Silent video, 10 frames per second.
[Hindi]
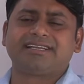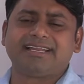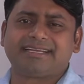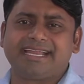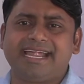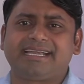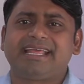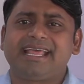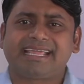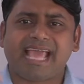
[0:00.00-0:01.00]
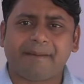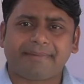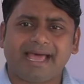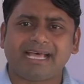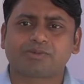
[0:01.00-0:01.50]
रिलेटेड
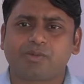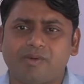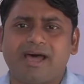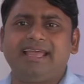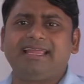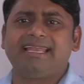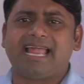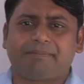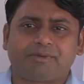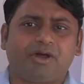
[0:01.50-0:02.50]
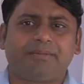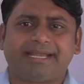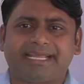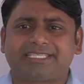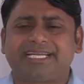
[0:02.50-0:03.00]
कैमराज मोबाइल
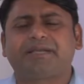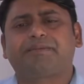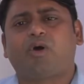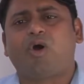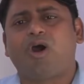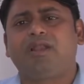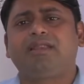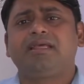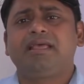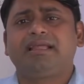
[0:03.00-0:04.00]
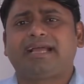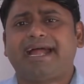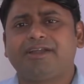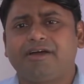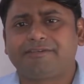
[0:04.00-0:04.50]
लैपटॉप डेस्कटॉप ऑल
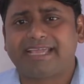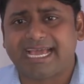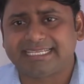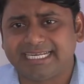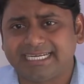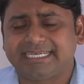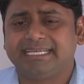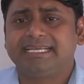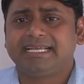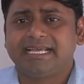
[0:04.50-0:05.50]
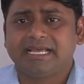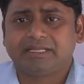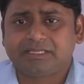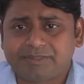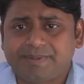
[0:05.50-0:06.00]
काइंड ऑफ
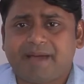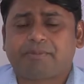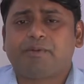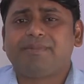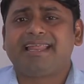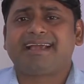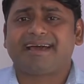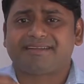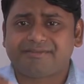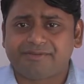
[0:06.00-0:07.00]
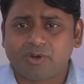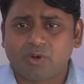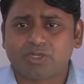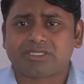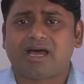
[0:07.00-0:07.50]
गैजेट इसमें आपको मिलेगा
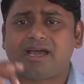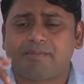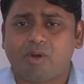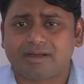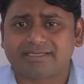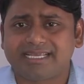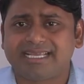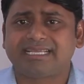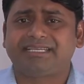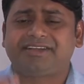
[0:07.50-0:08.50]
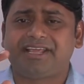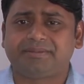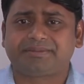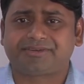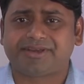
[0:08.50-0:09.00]
रिव्यूज़ अनबॉक्सिंग
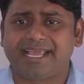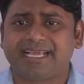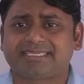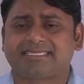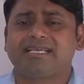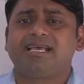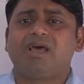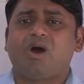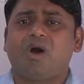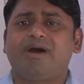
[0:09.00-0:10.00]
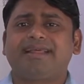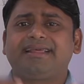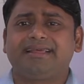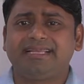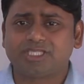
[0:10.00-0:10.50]
टिप्स ट्रिक्स और
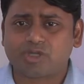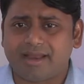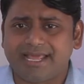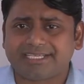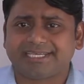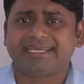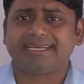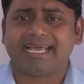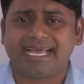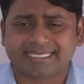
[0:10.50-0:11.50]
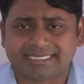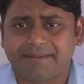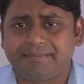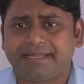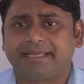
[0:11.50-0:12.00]
इंस्टॉलेशन
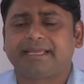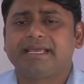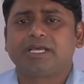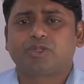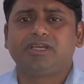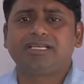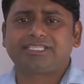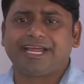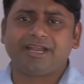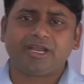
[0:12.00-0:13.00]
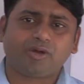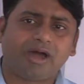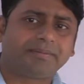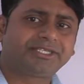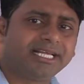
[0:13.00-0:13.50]
असेंबलिंग तो इस चैनल को
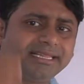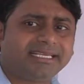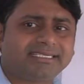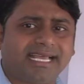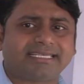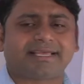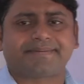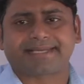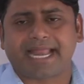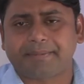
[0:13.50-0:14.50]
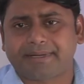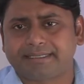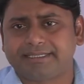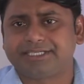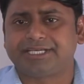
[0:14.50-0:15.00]
आप जल्दी से सब्सक्राइब
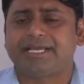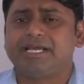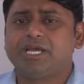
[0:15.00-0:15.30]
कर दीजिए